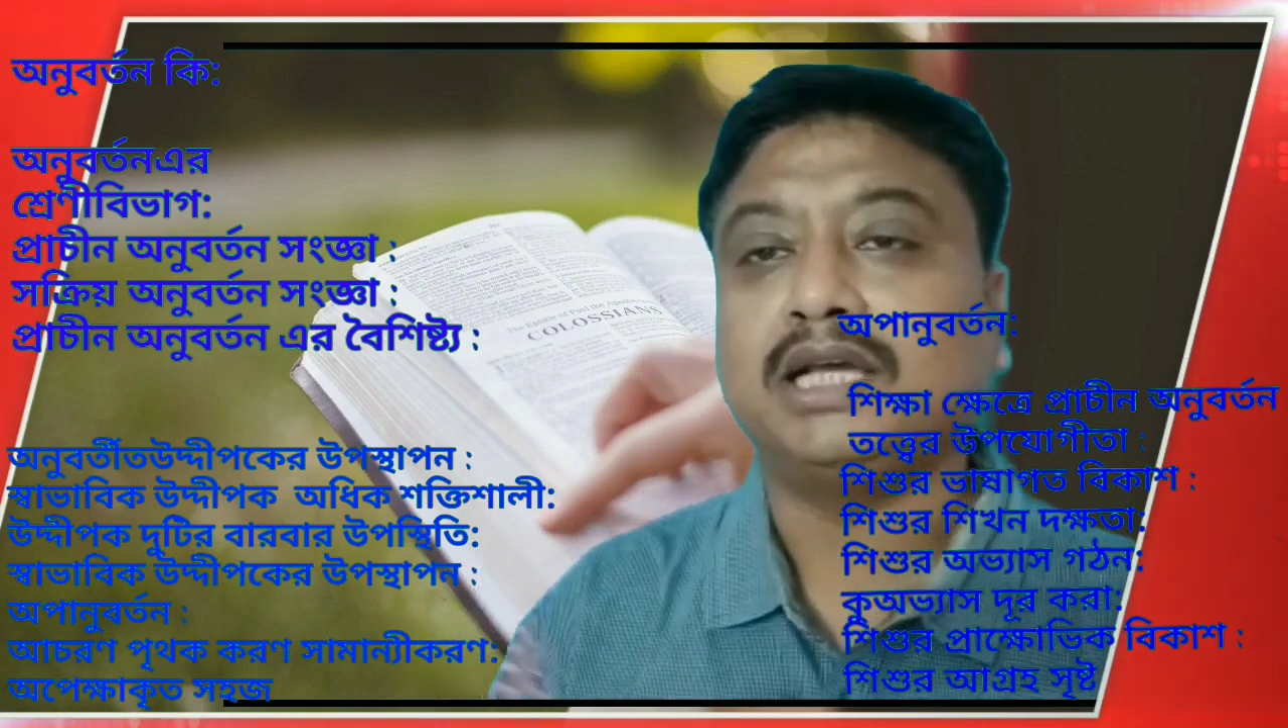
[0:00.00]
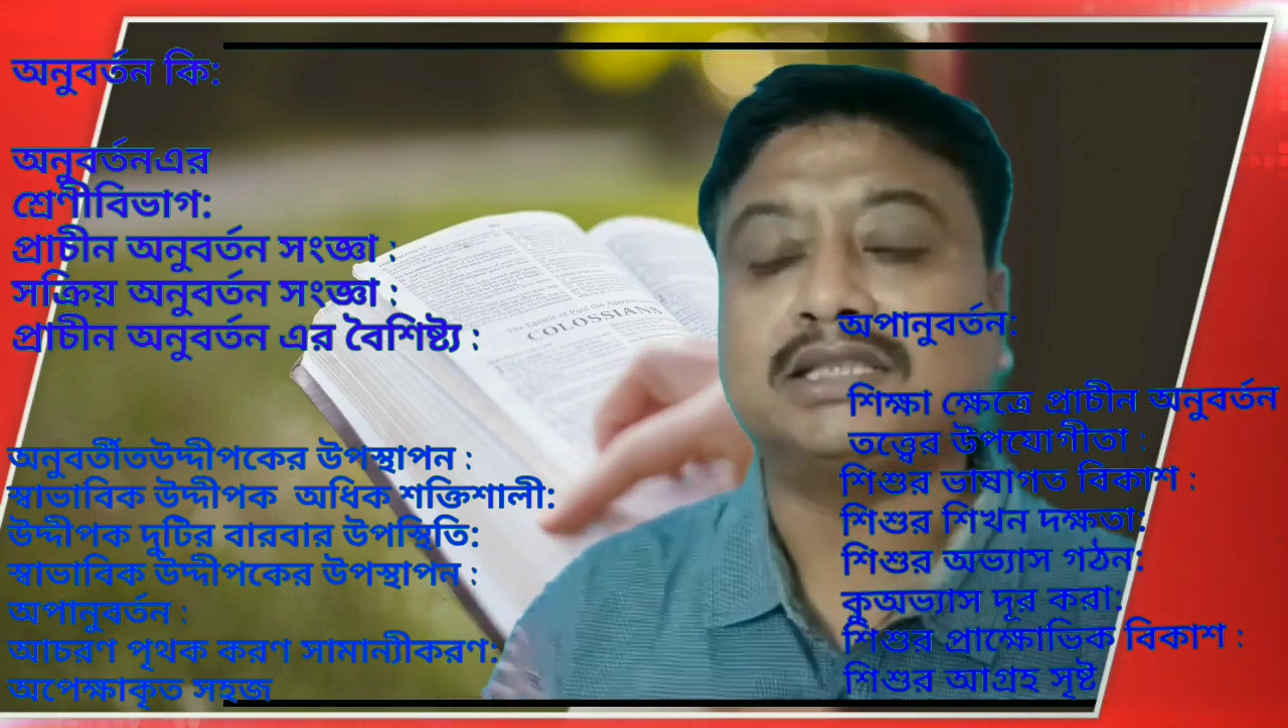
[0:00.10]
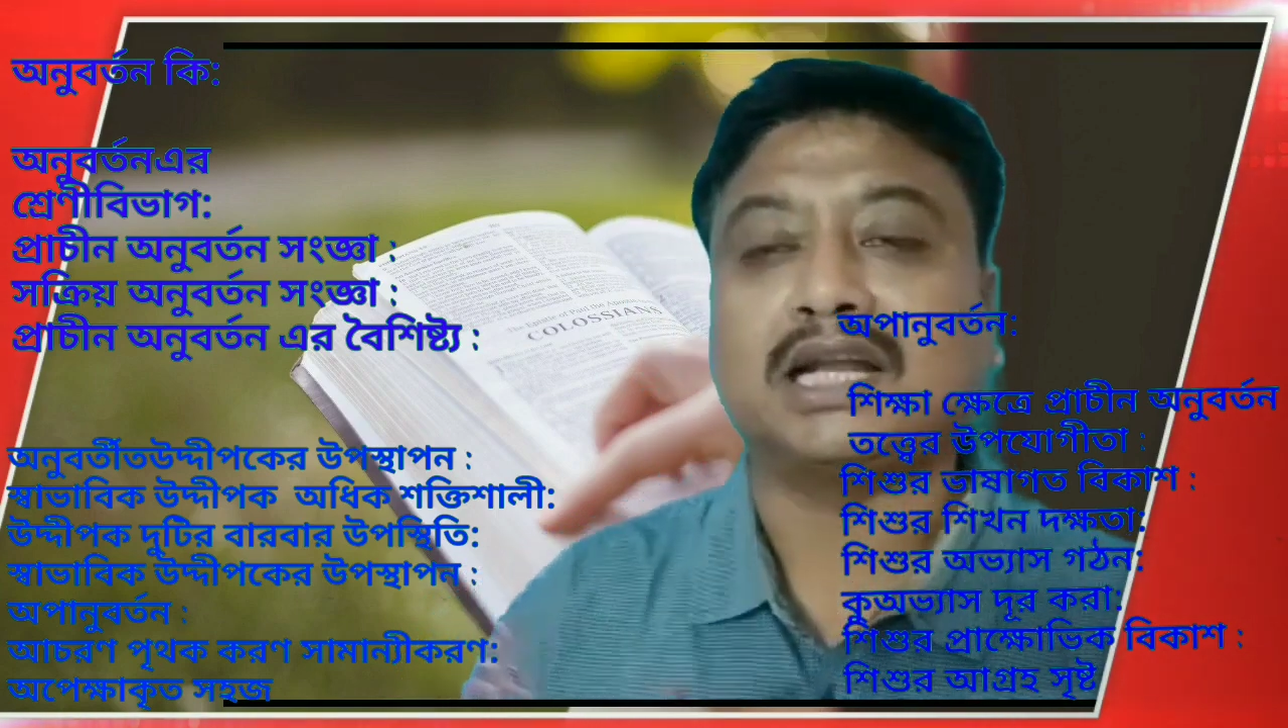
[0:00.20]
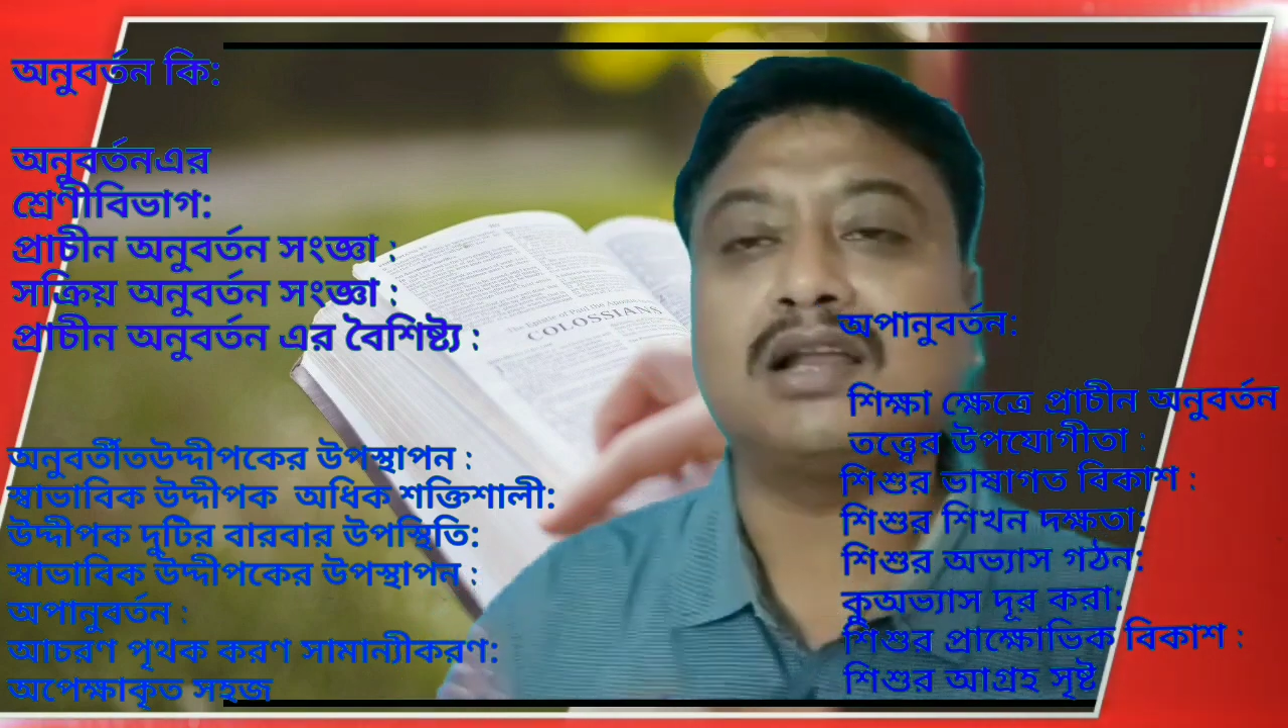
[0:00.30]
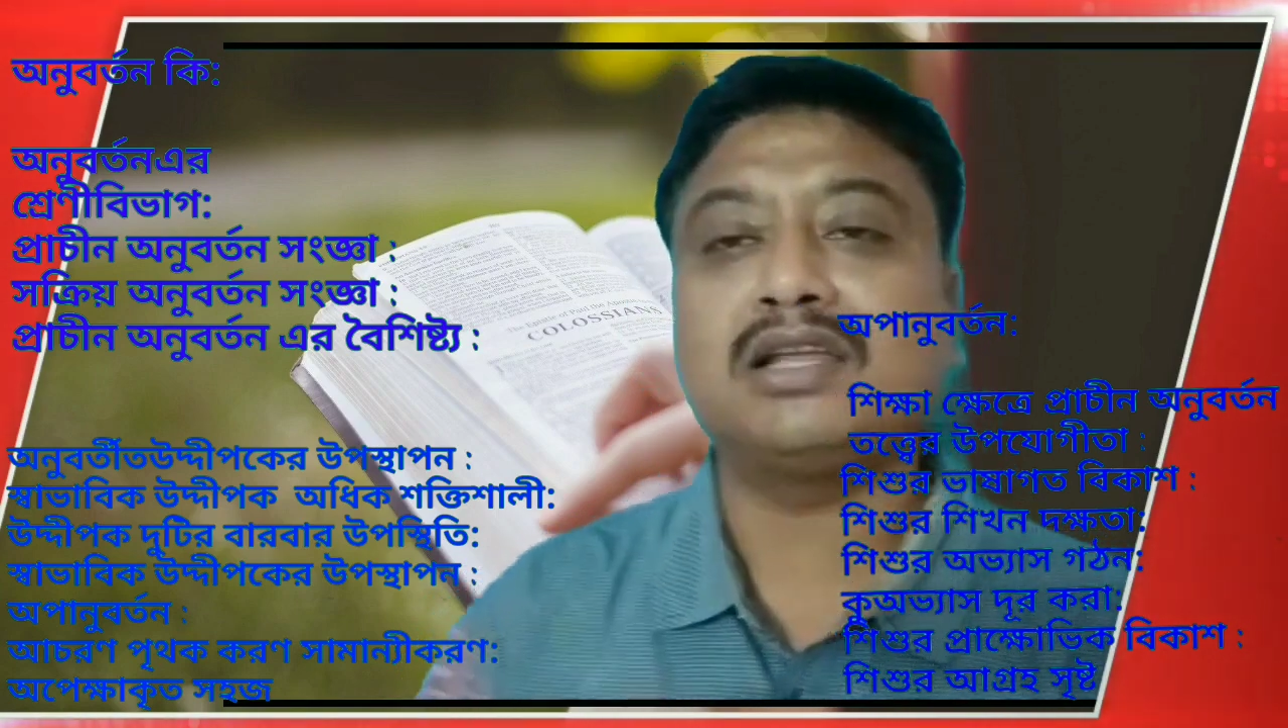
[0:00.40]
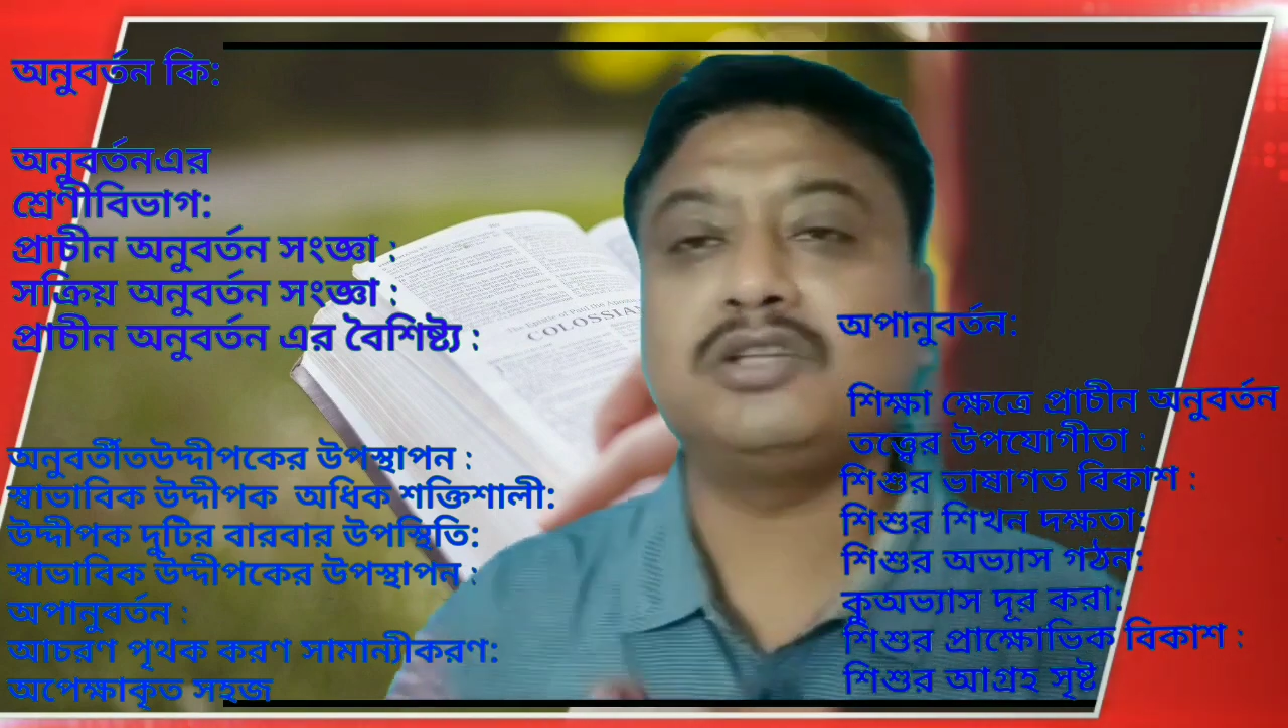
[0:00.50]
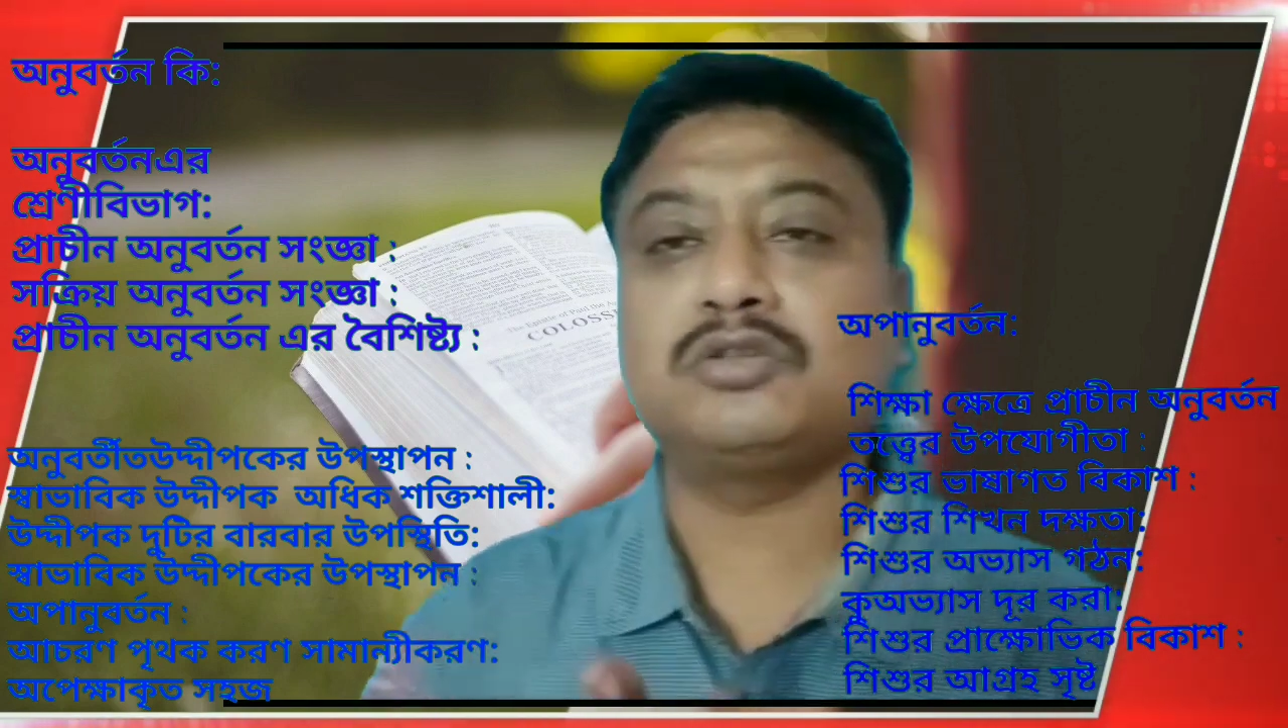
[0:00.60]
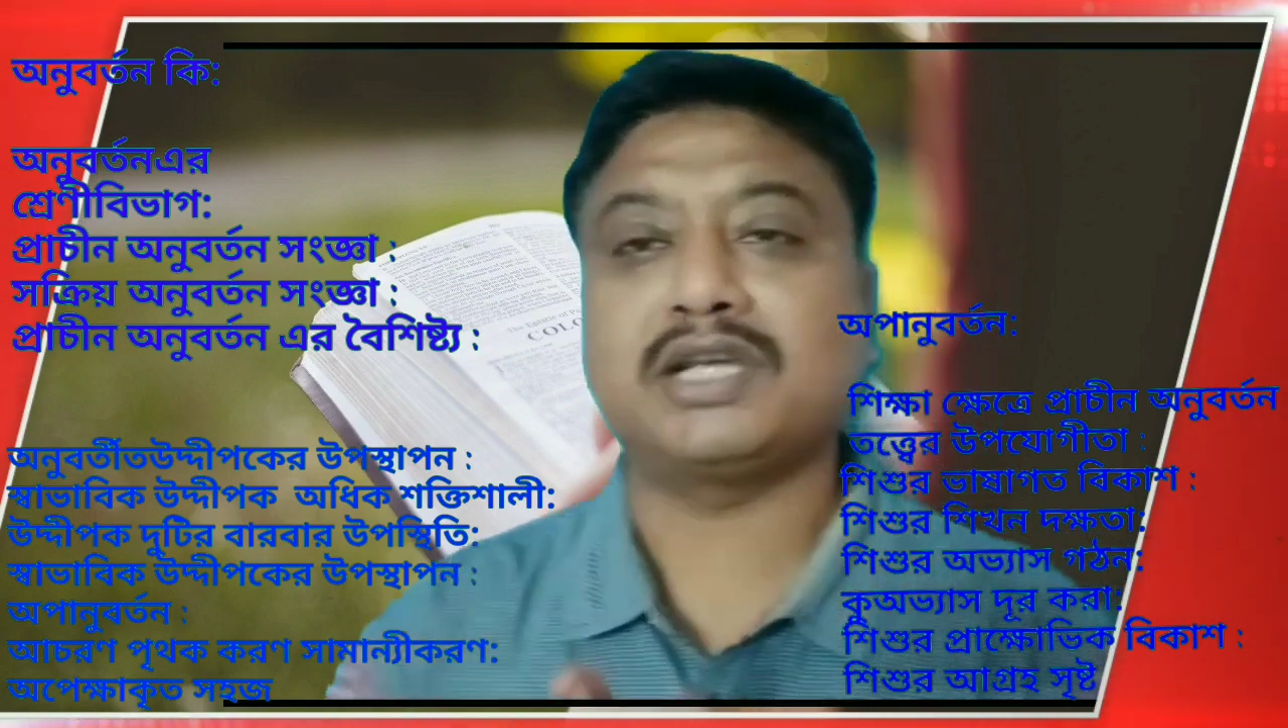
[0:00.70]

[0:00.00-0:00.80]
তা নাহলে কিন্তু